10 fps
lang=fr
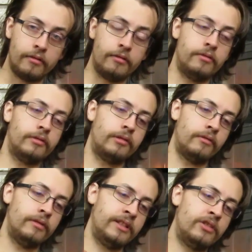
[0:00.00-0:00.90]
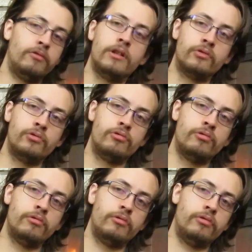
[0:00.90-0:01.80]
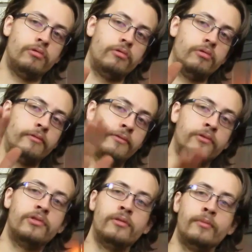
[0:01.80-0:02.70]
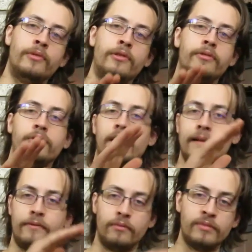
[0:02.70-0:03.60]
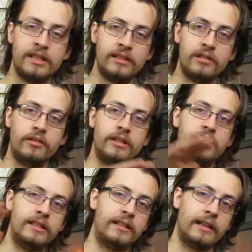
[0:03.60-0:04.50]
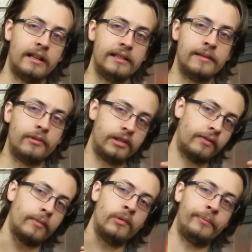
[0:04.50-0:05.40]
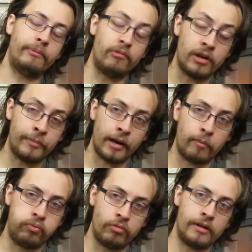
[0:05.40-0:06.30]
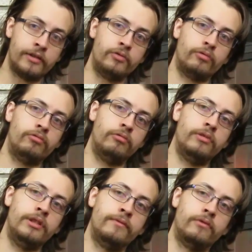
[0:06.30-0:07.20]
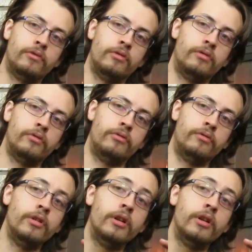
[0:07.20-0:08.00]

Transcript: euh, dans l'histoire du jeu, de le fonctionnement, de l'avant-mist, etc., d'aborder vraiment point par point, surtout au niveau euh,